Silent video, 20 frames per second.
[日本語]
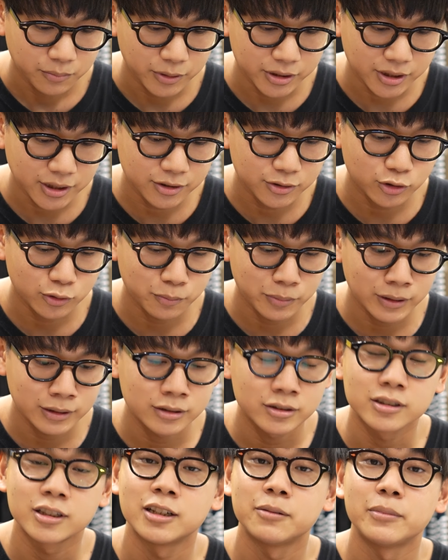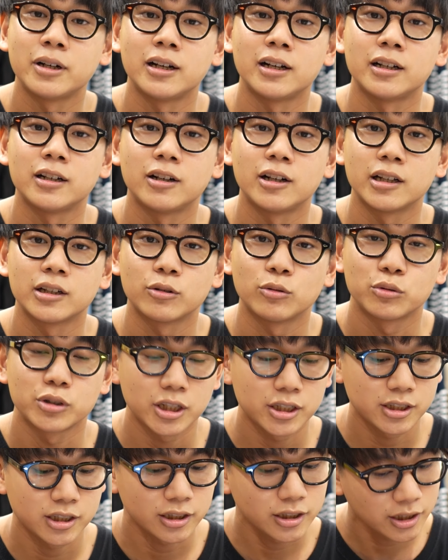はい、シャツとパンツが、まあ、あの
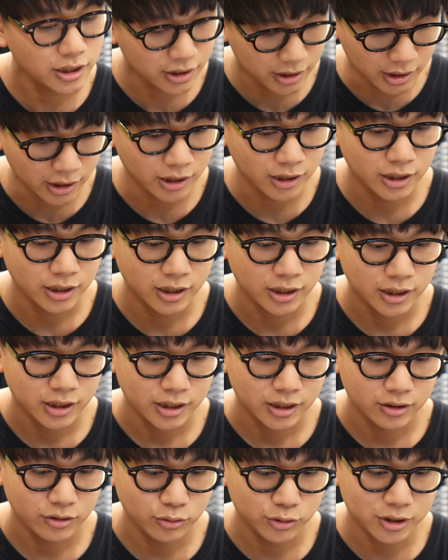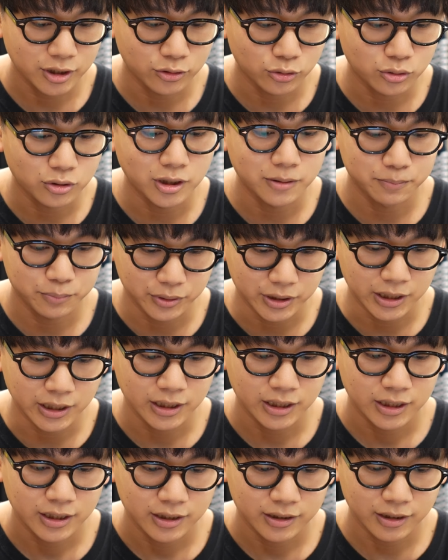同じ生地のセットアップ
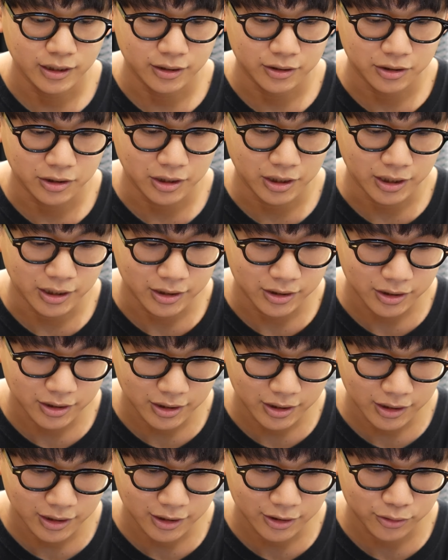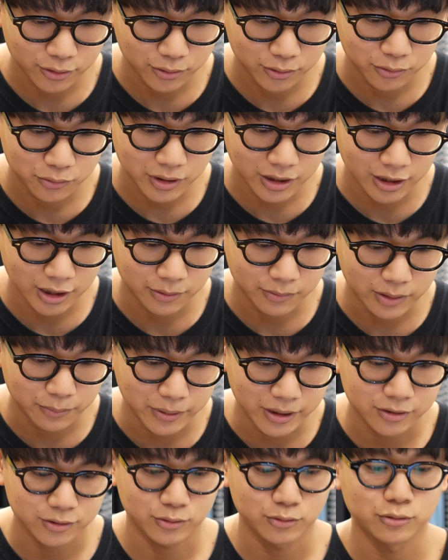になっていて、でその上からまあ
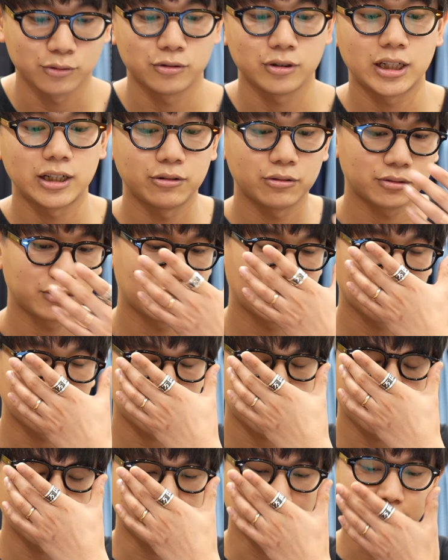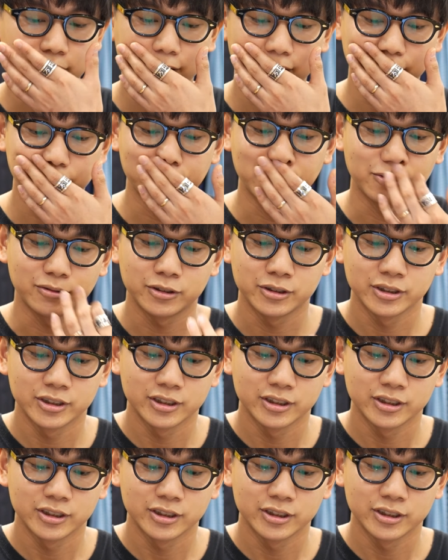ベストを羽織ってらっしゃるんですけども、